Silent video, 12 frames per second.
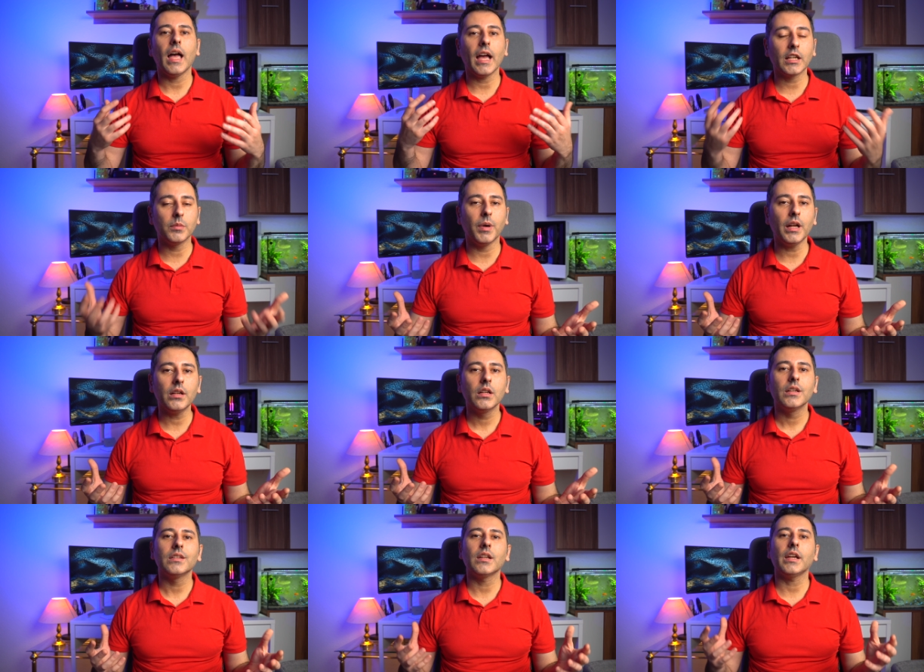اكبر
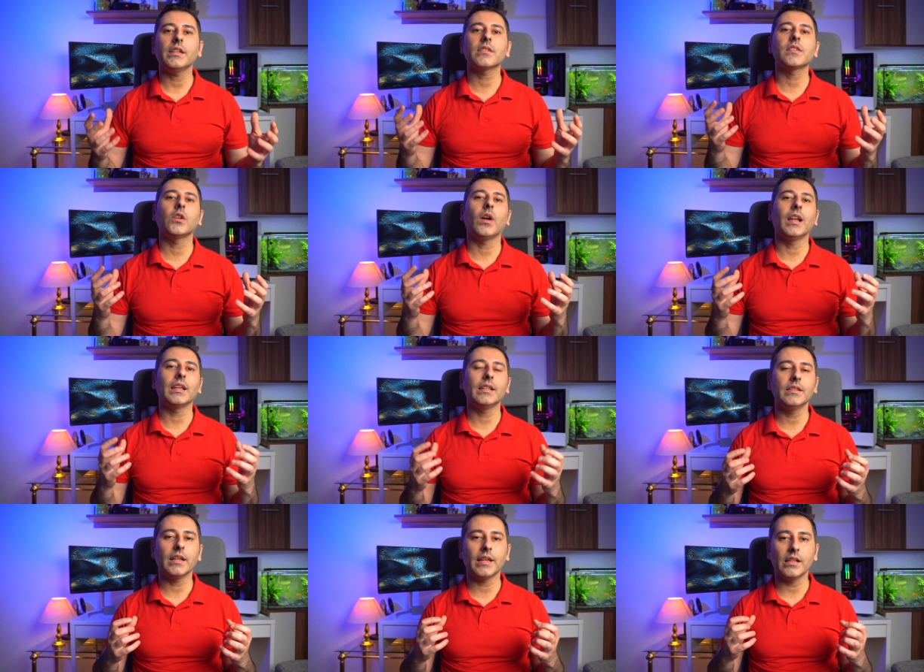رح يحصلوا على
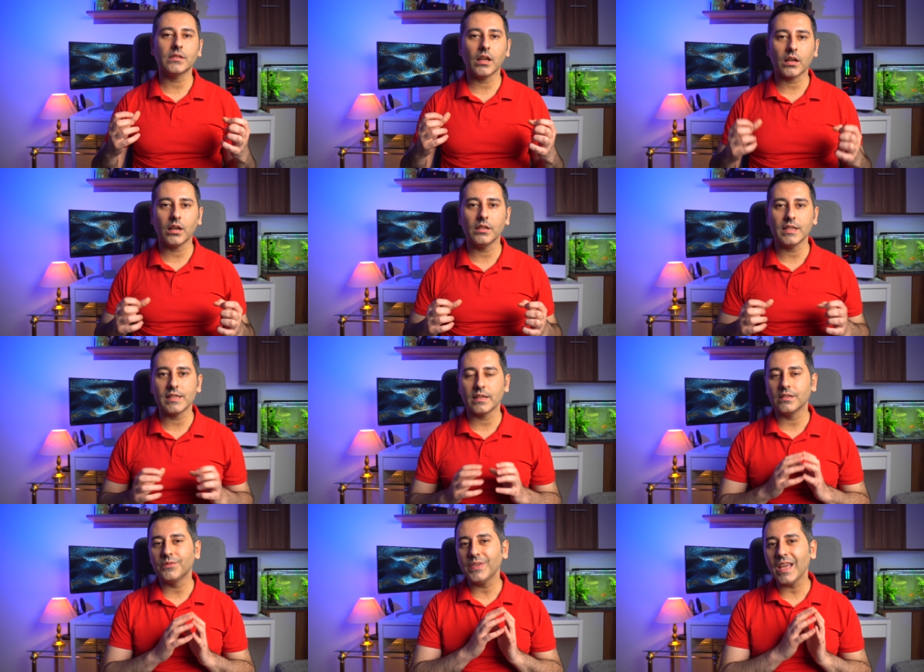كيندا جلد اقل اذا
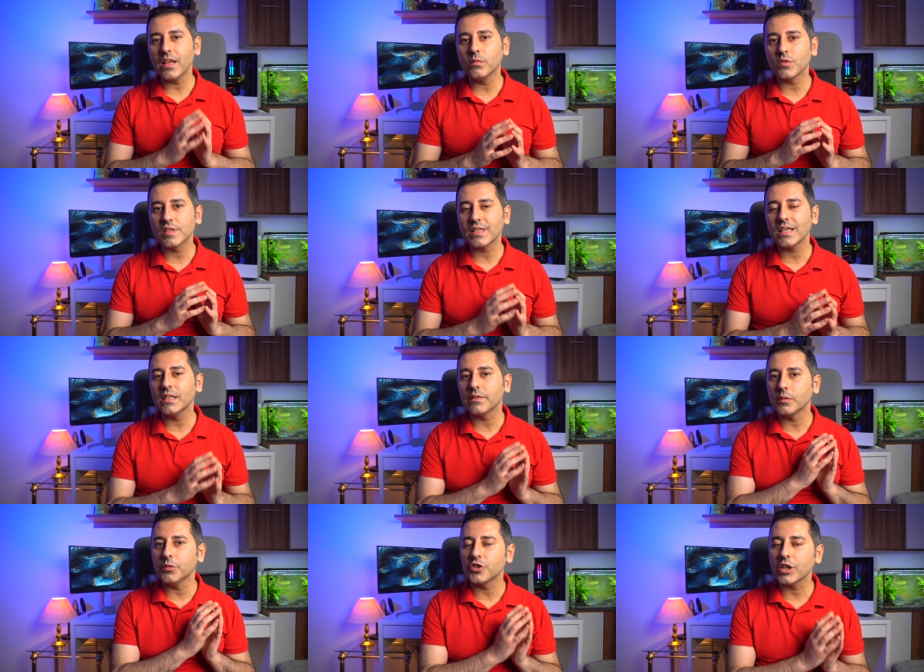الفئه
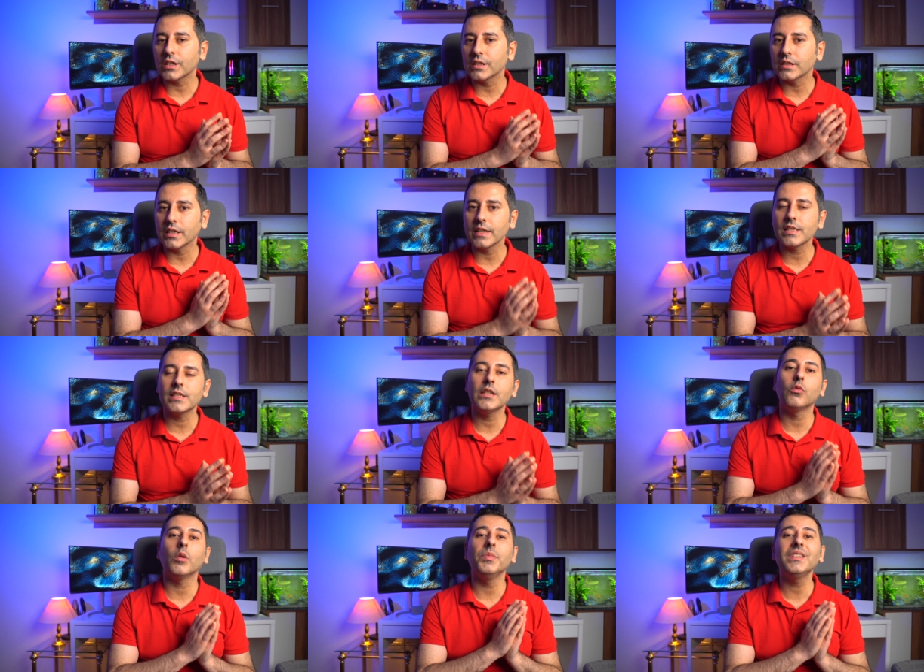المستهدفه بشكل رئيسي
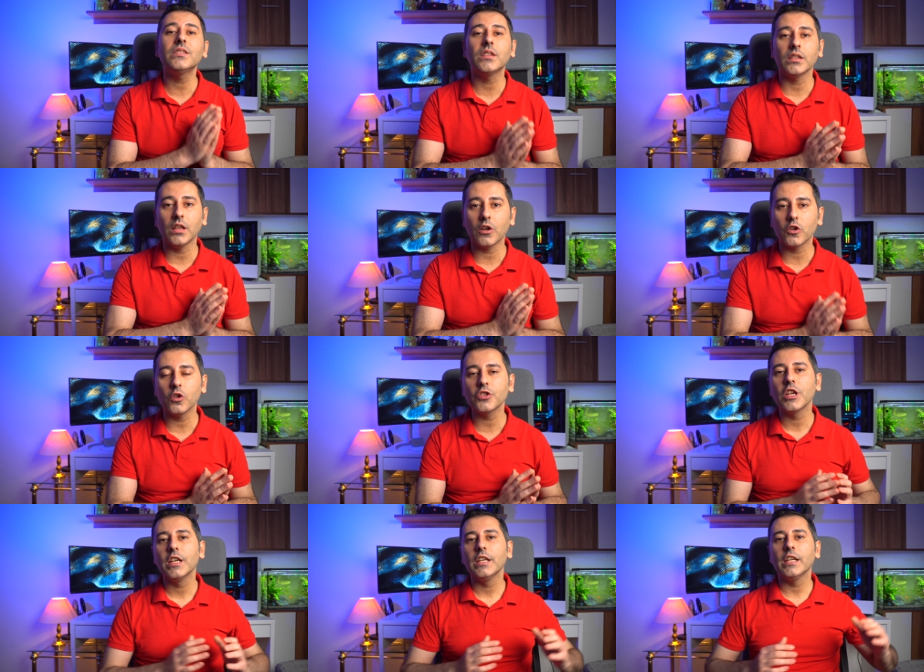
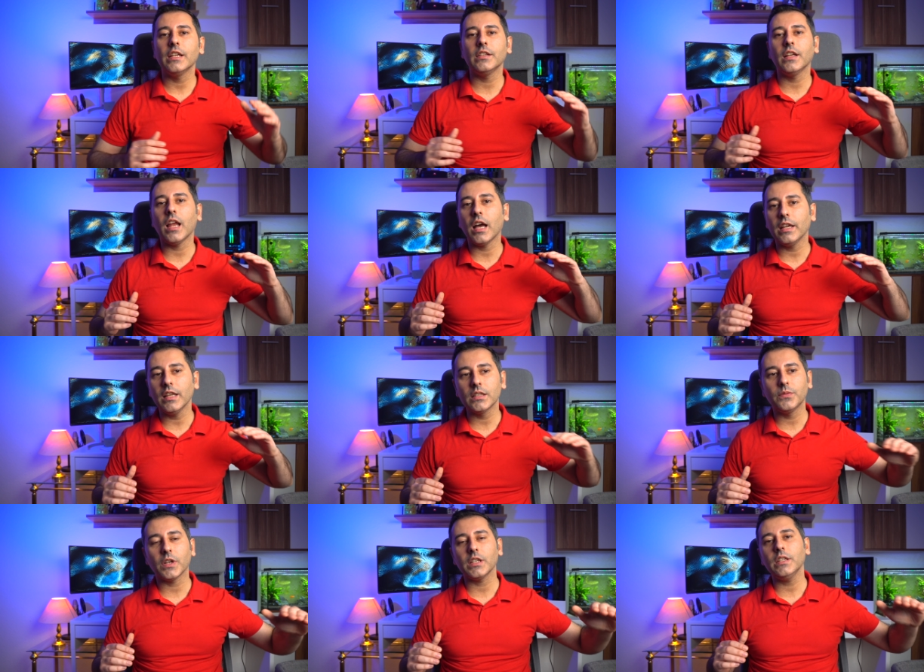وبالتدرج هن العائلات
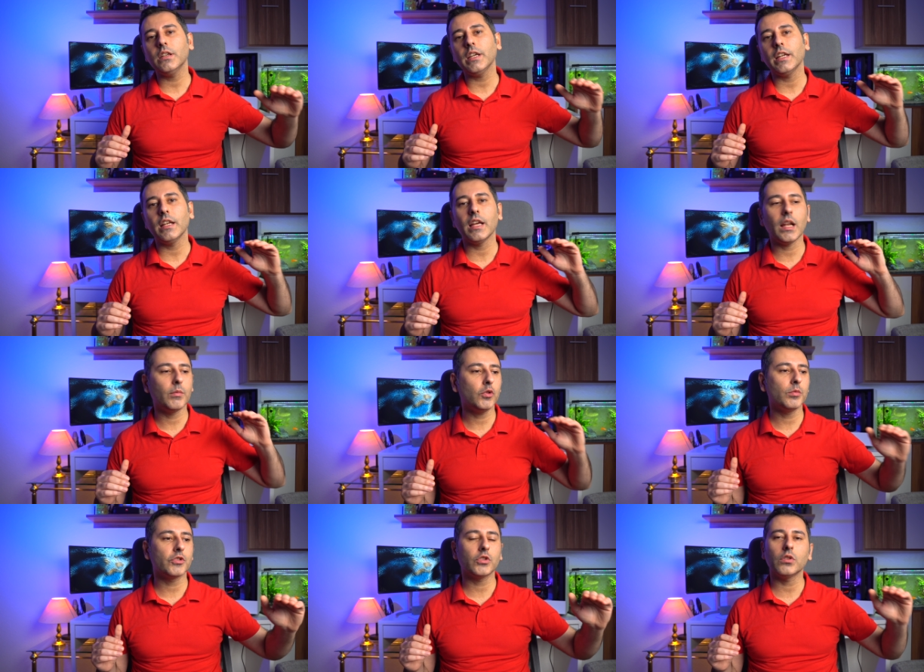الفقيره يعني الاهل عم
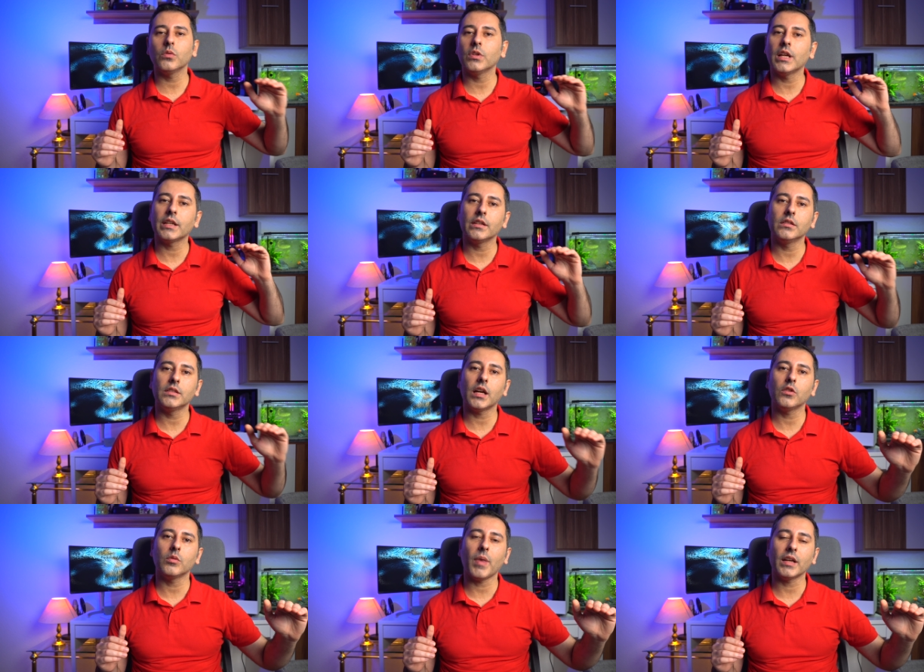يروحوا بيشتغلوا ولكن
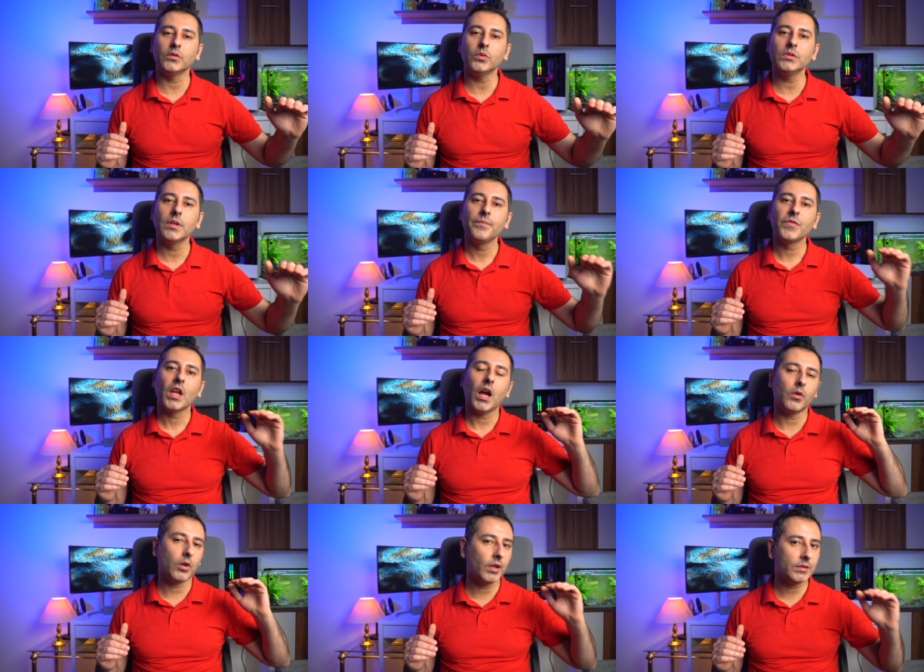دخلهم محدود
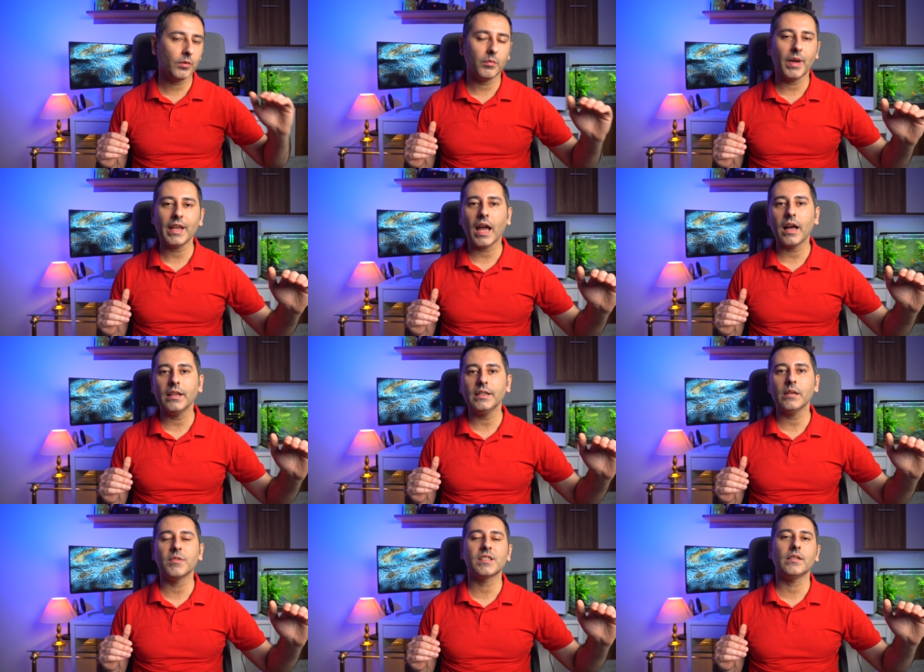او رواتبهم ما
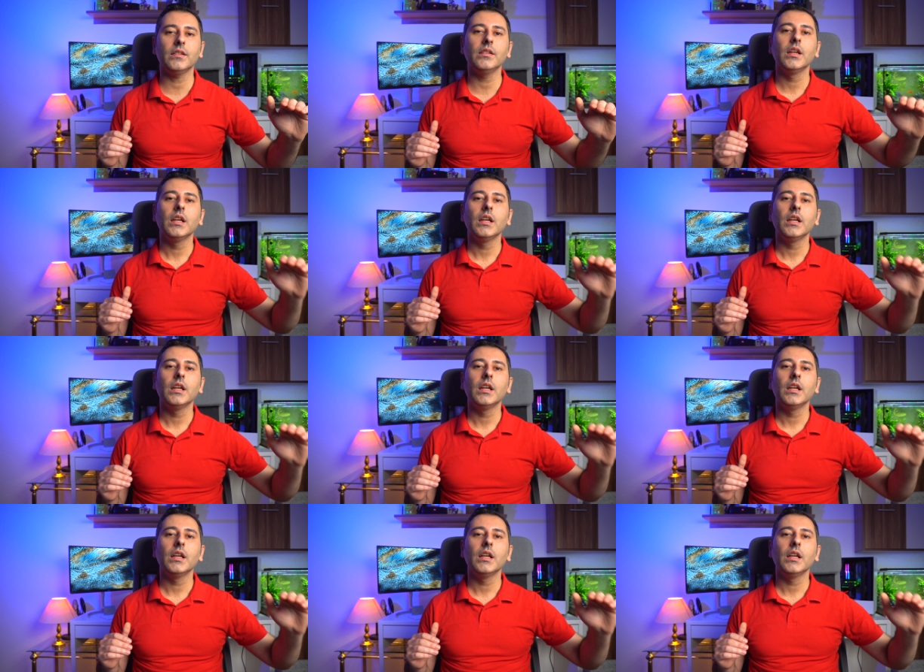عاليه مثلا